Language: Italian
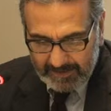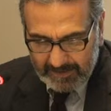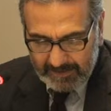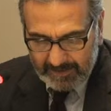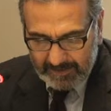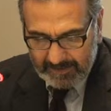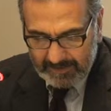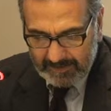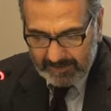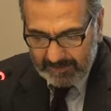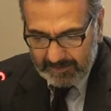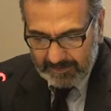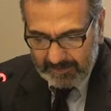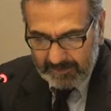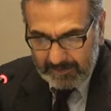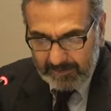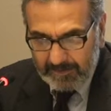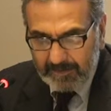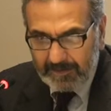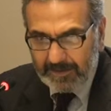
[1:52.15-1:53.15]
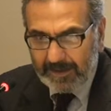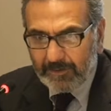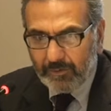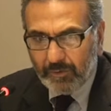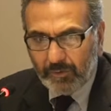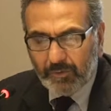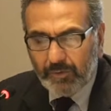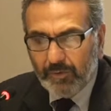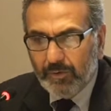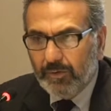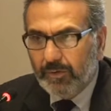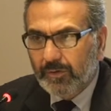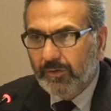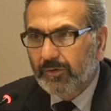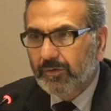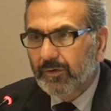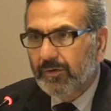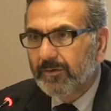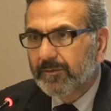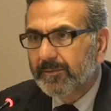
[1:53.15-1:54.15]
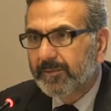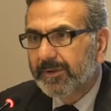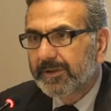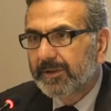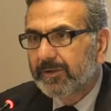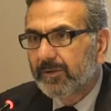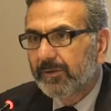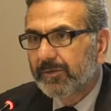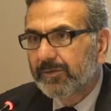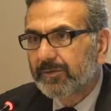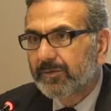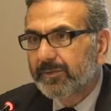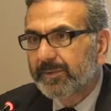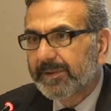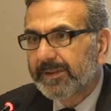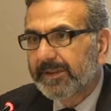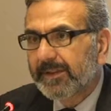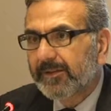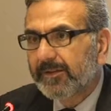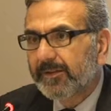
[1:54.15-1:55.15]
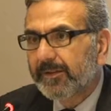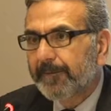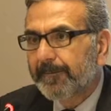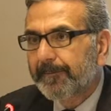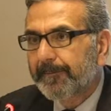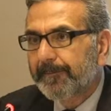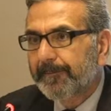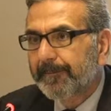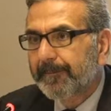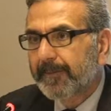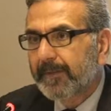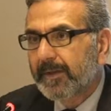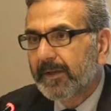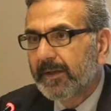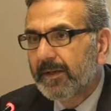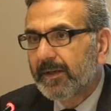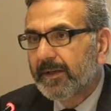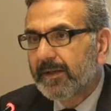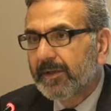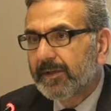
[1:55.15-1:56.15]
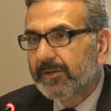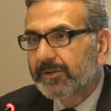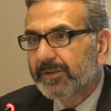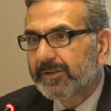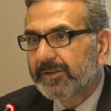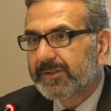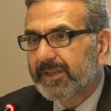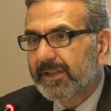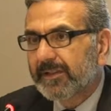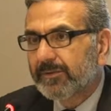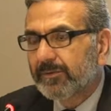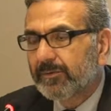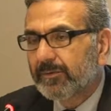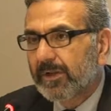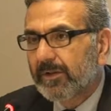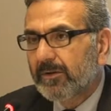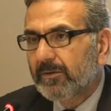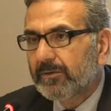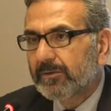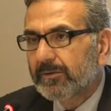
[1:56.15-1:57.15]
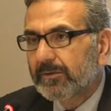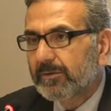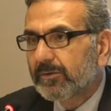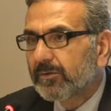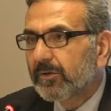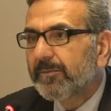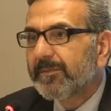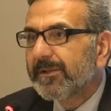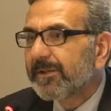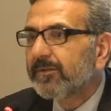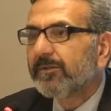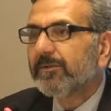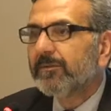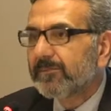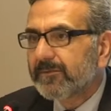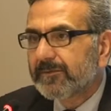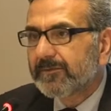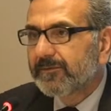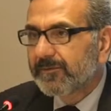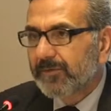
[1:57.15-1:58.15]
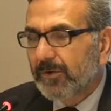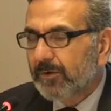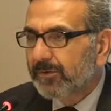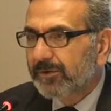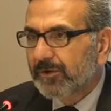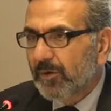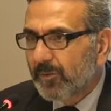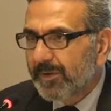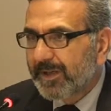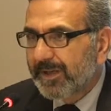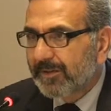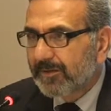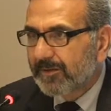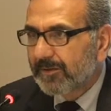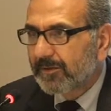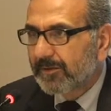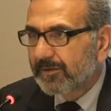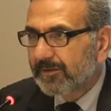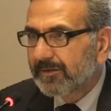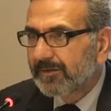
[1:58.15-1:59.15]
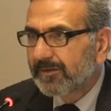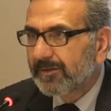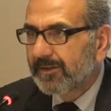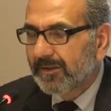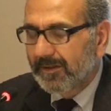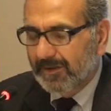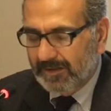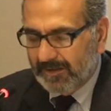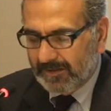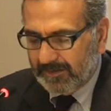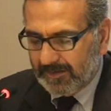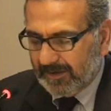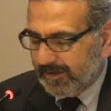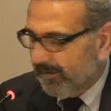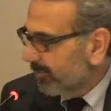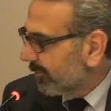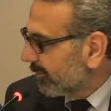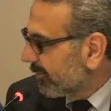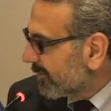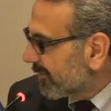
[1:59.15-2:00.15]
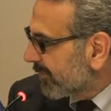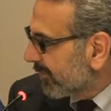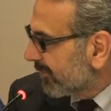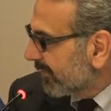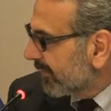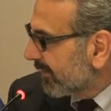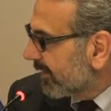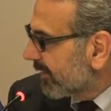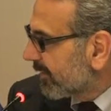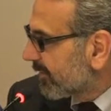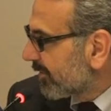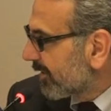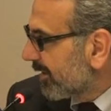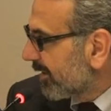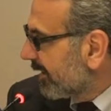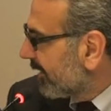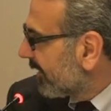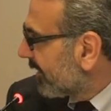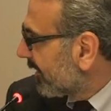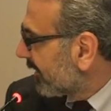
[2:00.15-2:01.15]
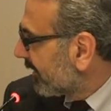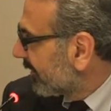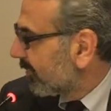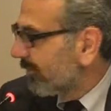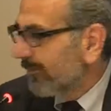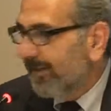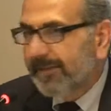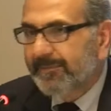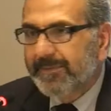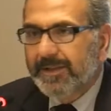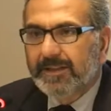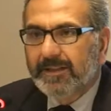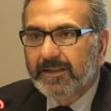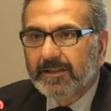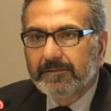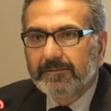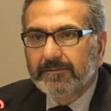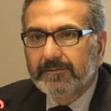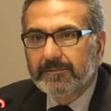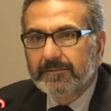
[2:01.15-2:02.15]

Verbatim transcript: eh, l'anno scorso per il nostro Paese c'è stato una, naturalmente un forte aumento della produzione delle energie rinnovabili che